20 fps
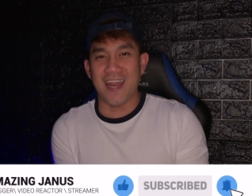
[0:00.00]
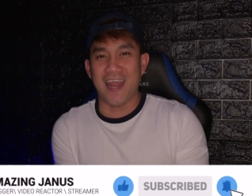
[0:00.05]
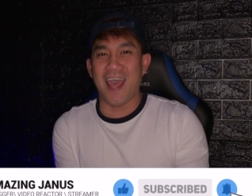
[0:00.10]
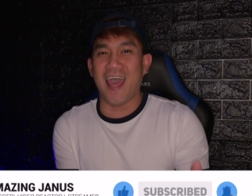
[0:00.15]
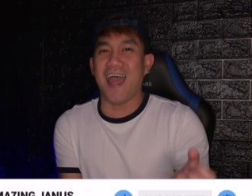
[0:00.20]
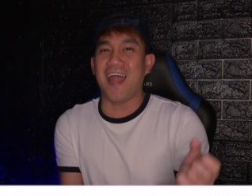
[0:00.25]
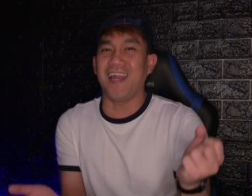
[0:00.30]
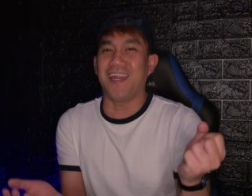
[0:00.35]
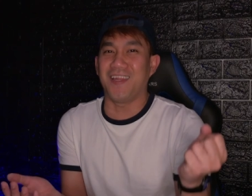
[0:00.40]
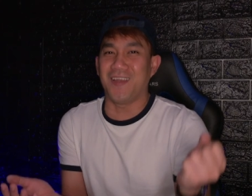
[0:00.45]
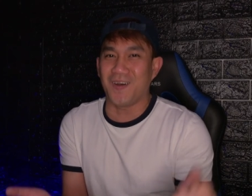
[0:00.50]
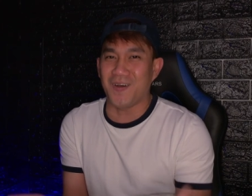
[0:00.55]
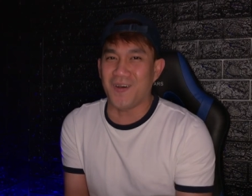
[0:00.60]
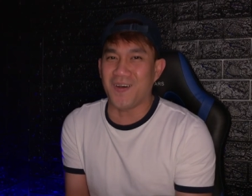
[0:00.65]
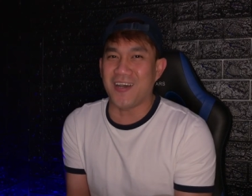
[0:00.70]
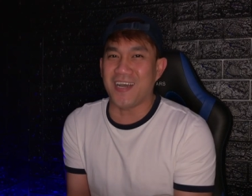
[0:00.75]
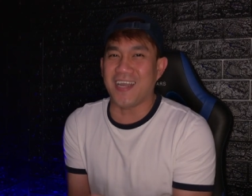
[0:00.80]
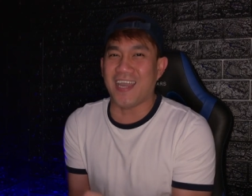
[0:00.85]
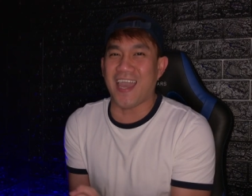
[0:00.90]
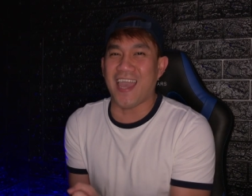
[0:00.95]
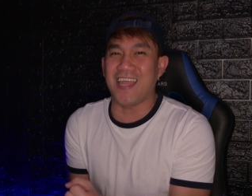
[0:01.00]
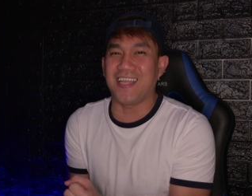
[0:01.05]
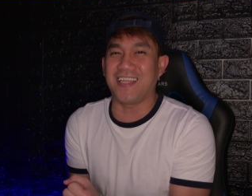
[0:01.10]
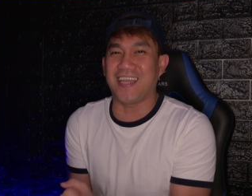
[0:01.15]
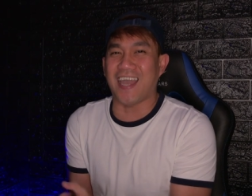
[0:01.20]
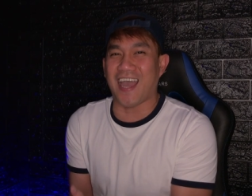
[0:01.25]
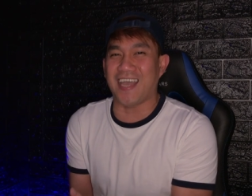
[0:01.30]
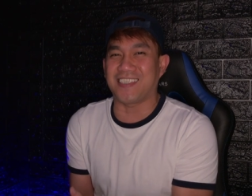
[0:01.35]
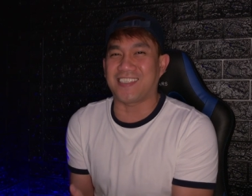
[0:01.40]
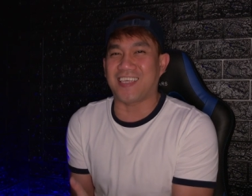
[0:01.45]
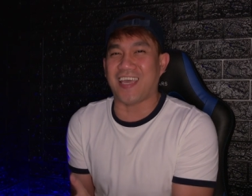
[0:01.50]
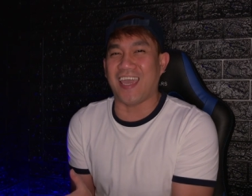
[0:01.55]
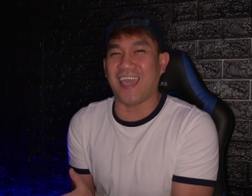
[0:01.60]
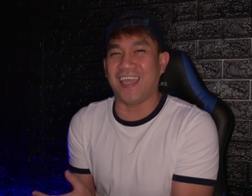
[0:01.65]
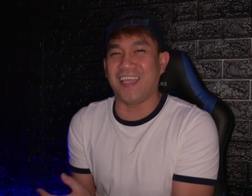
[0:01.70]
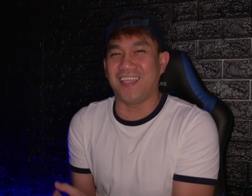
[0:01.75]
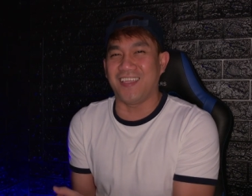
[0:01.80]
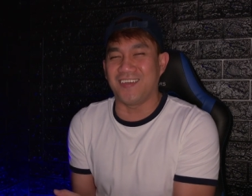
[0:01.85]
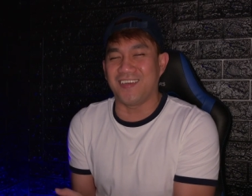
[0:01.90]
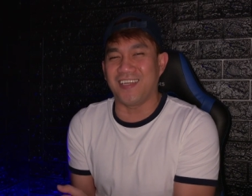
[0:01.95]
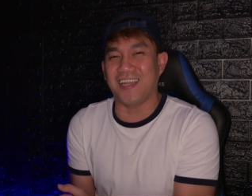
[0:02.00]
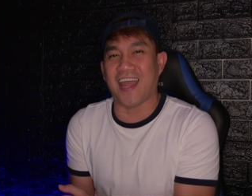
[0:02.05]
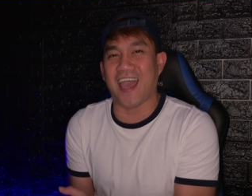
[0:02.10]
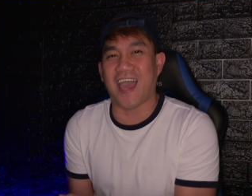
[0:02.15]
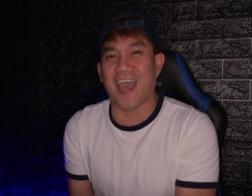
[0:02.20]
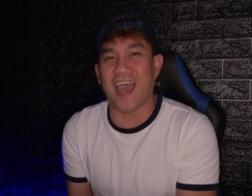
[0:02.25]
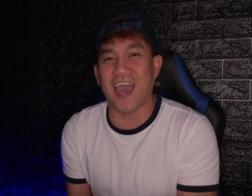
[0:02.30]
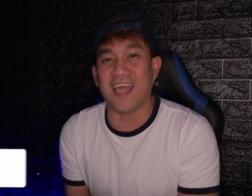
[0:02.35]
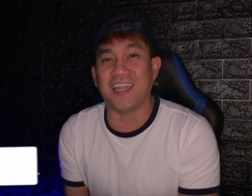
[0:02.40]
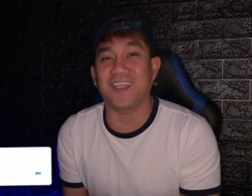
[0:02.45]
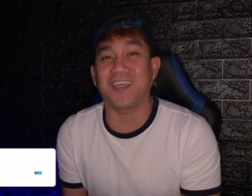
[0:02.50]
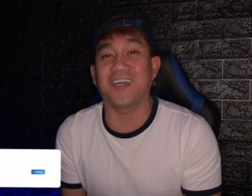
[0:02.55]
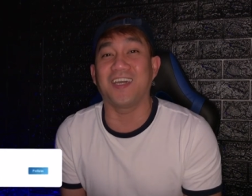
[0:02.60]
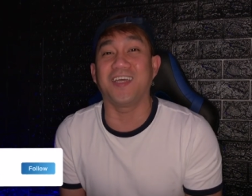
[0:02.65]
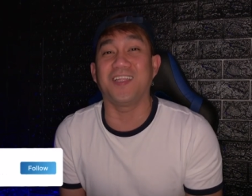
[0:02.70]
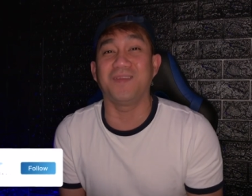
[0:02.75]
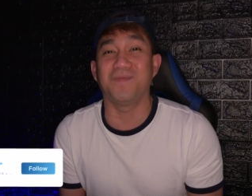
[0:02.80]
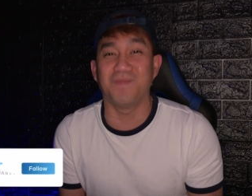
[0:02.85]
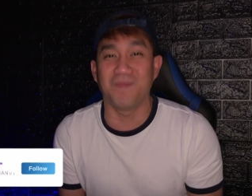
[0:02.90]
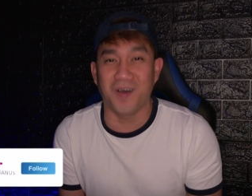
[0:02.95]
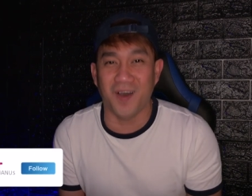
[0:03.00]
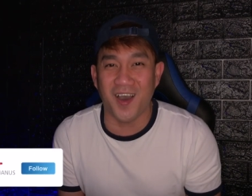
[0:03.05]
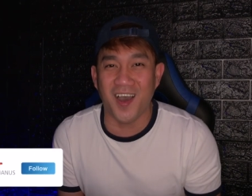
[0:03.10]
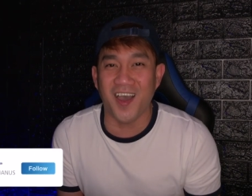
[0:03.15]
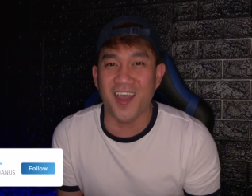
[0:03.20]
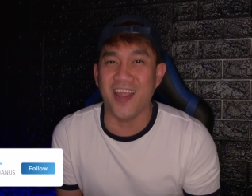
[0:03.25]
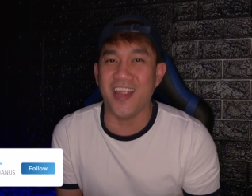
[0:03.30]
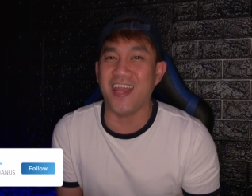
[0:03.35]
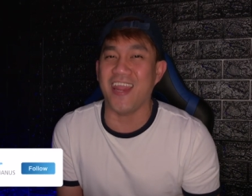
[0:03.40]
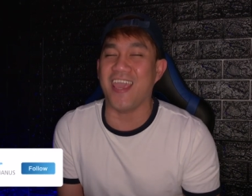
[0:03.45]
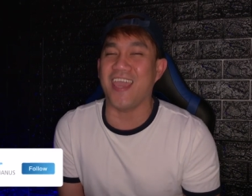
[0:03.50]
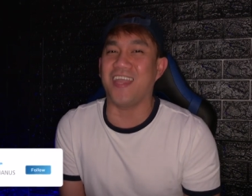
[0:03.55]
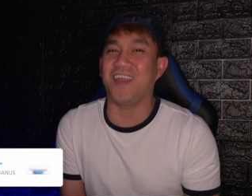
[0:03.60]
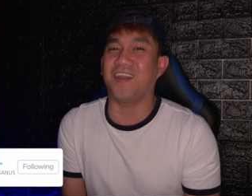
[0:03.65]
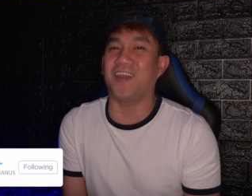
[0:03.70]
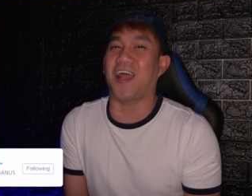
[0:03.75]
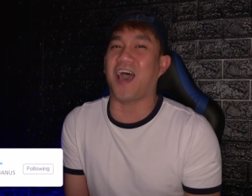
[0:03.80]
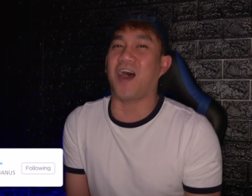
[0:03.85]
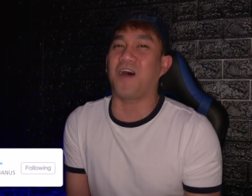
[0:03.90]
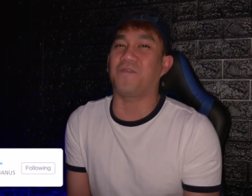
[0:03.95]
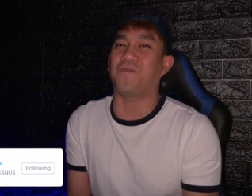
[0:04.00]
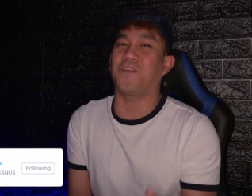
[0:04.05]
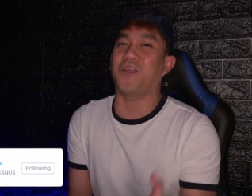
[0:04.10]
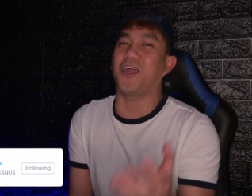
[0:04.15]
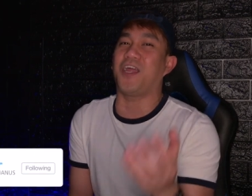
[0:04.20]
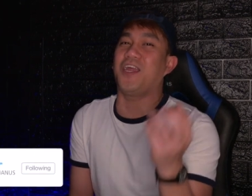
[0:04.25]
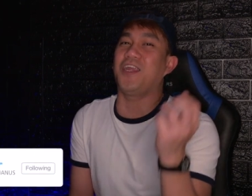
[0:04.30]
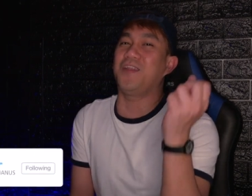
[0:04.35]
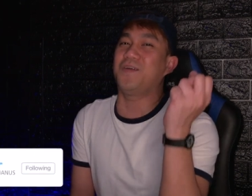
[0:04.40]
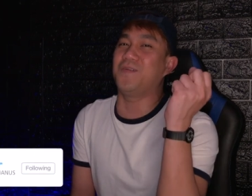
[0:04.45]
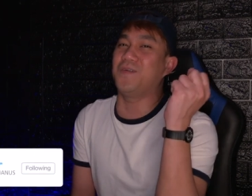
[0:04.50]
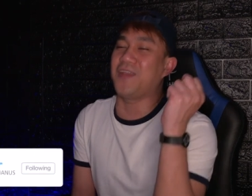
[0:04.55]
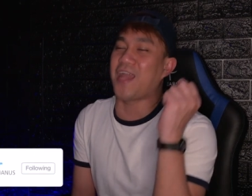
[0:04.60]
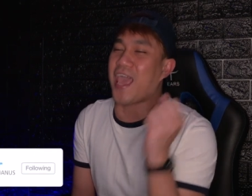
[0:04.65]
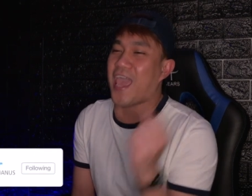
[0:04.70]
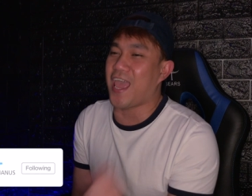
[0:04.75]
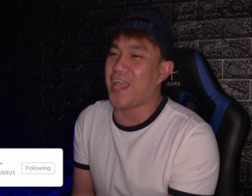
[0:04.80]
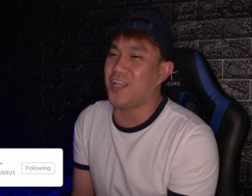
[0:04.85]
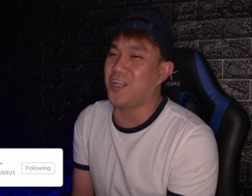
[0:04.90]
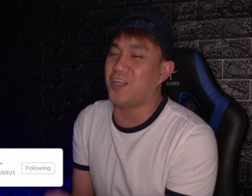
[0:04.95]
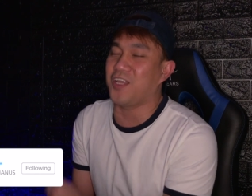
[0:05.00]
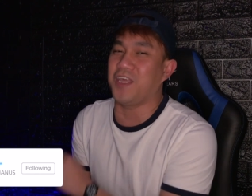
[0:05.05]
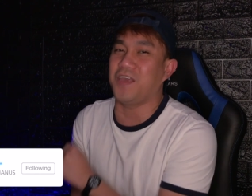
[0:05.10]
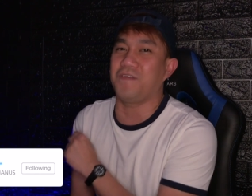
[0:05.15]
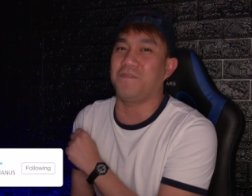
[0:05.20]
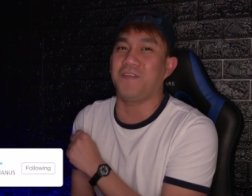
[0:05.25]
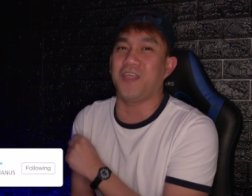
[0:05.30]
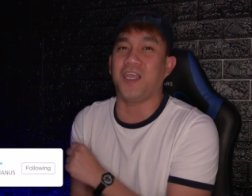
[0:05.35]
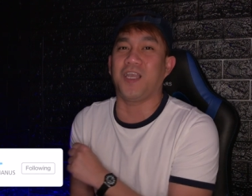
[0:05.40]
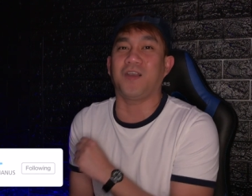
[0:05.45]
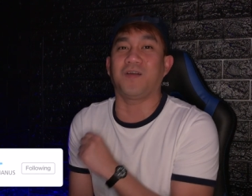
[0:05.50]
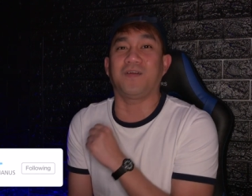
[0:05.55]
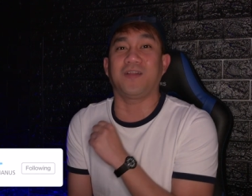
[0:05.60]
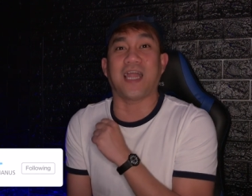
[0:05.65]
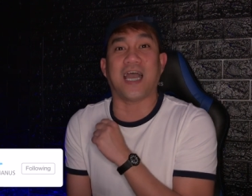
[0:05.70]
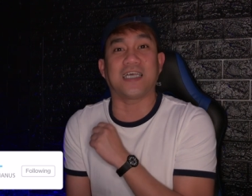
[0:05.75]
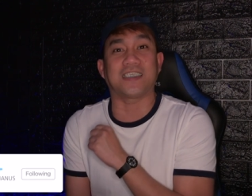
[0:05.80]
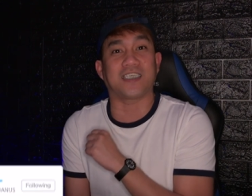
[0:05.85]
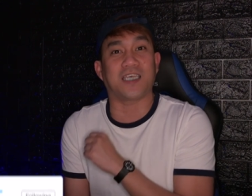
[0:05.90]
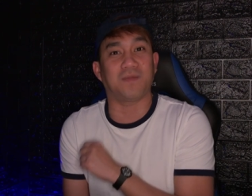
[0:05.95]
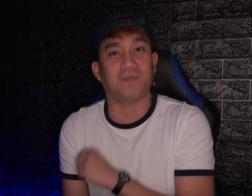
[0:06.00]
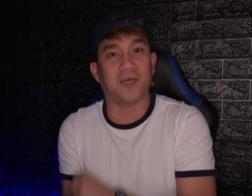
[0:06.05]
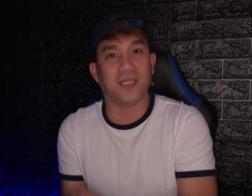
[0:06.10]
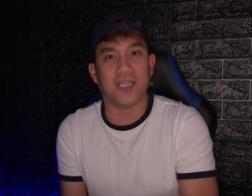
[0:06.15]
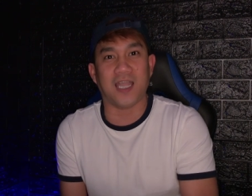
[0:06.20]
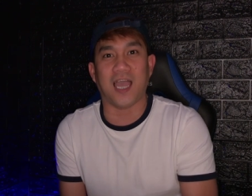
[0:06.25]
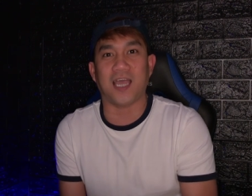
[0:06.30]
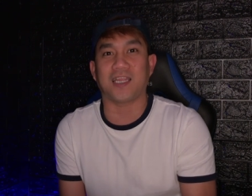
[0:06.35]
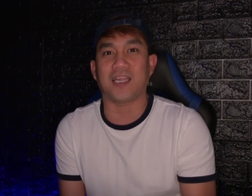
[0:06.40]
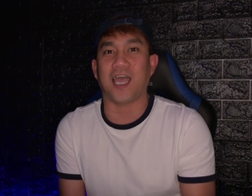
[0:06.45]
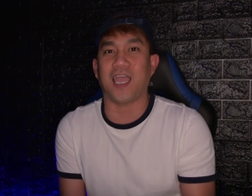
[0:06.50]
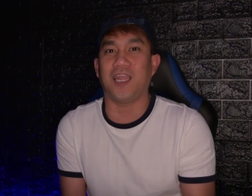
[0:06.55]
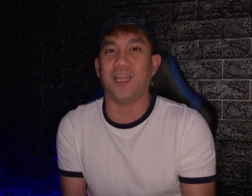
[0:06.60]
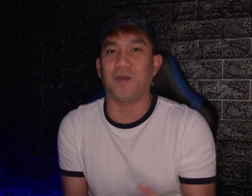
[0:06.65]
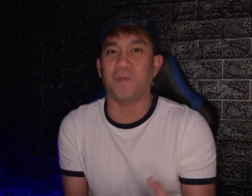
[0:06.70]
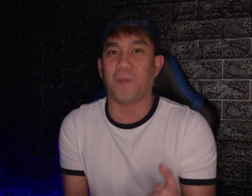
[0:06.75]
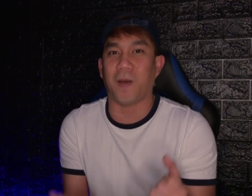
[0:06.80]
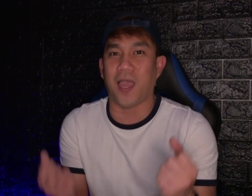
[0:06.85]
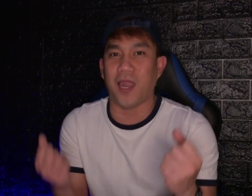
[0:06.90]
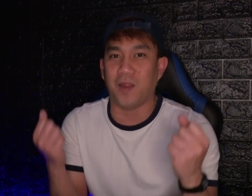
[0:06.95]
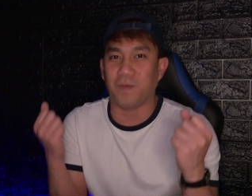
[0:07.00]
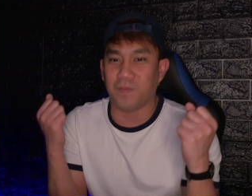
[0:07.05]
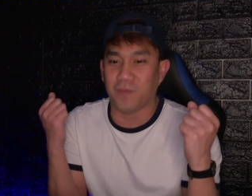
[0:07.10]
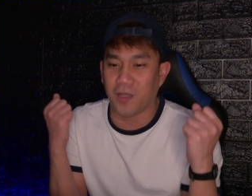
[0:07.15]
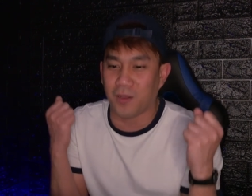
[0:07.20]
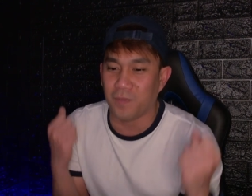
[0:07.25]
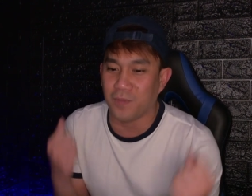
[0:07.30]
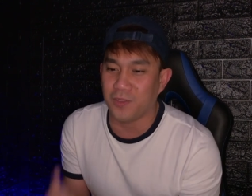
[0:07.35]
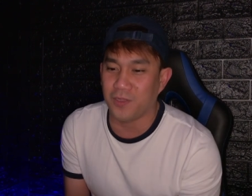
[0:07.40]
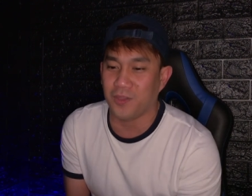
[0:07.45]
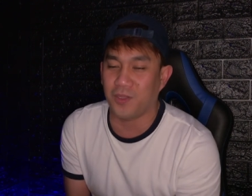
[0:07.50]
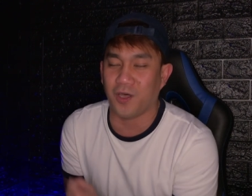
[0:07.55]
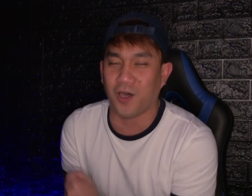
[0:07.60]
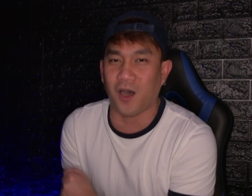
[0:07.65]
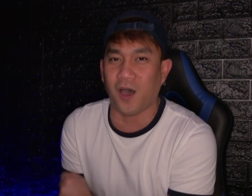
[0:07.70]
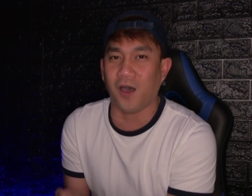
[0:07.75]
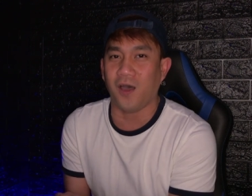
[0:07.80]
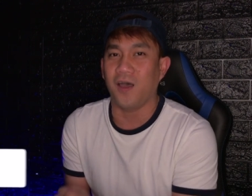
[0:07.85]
hello again guys sa inyong lahat! Good morning, good afternoon, and good evening kung nasan man nga tayong lipalop ng mundo.